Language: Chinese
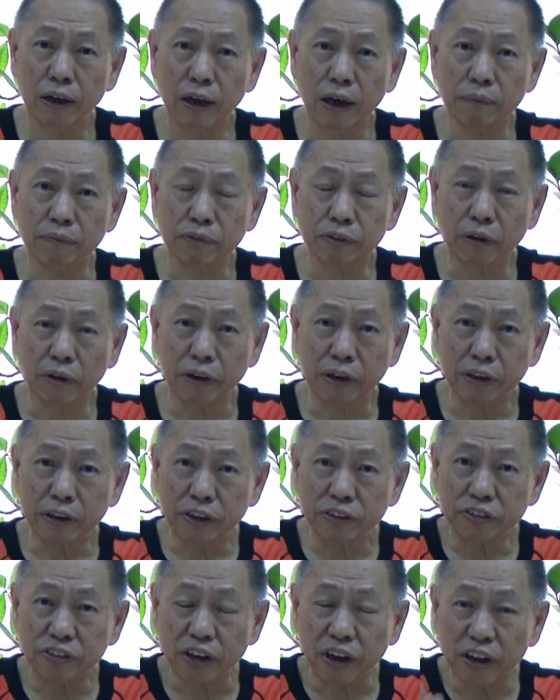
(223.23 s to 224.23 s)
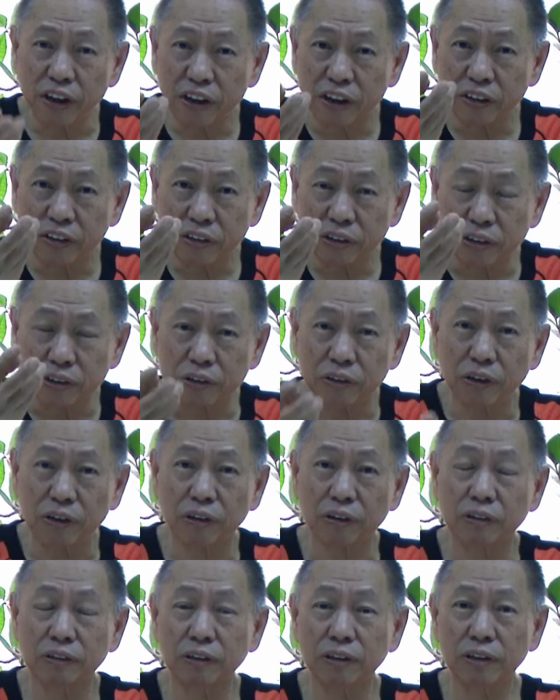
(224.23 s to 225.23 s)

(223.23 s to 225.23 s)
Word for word: 含苏联咧争迄个岛吼，